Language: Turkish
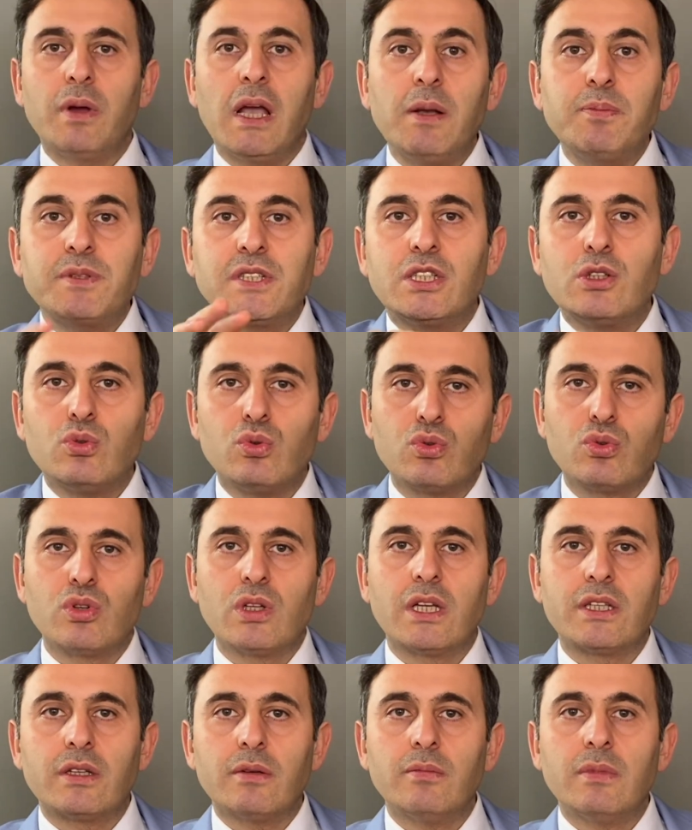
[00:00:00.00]
Hepsini
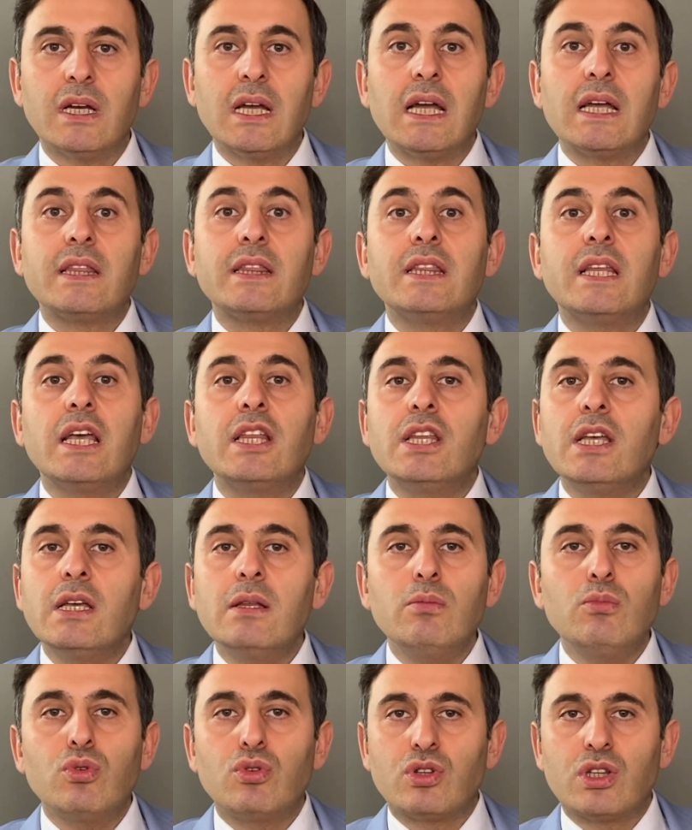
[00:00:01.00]
uyguladım. Dediğin
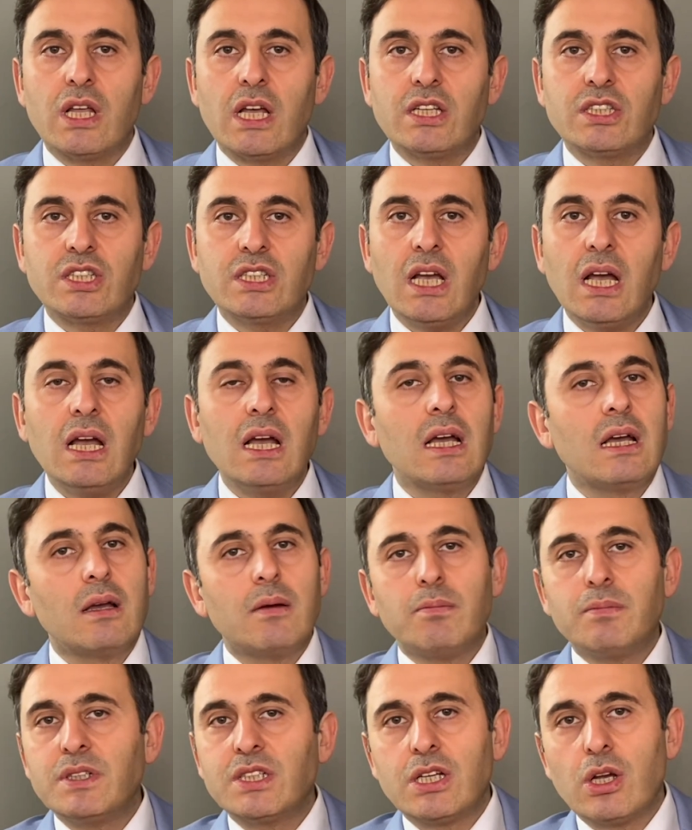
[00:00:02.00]
müddetçe
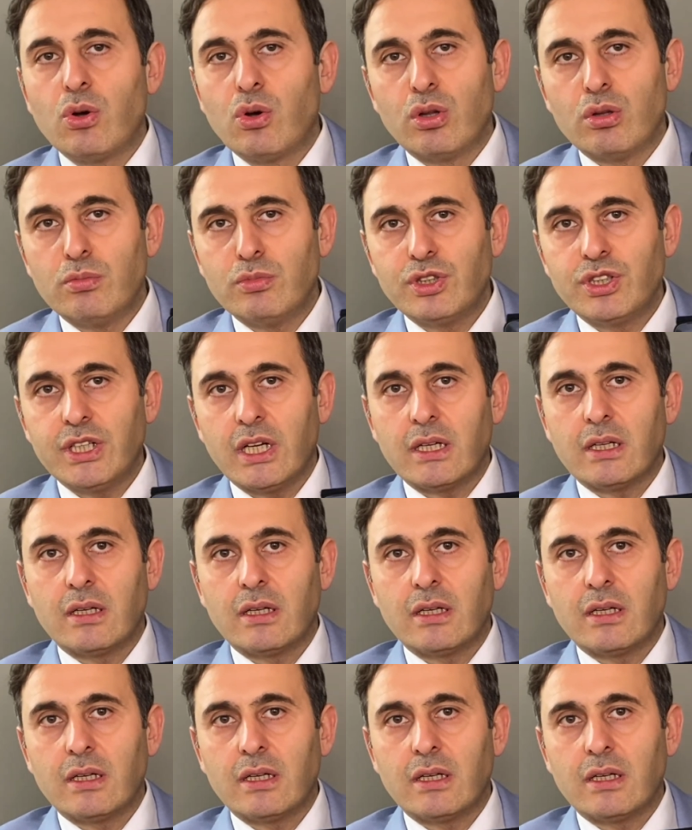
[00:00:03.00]
bir şey olmayacak.